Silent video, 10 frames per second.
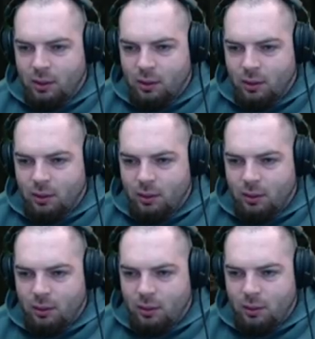Die, die,
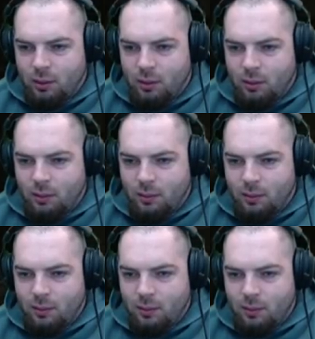äh, die
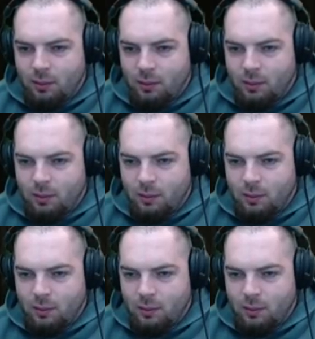KI-Stuffs.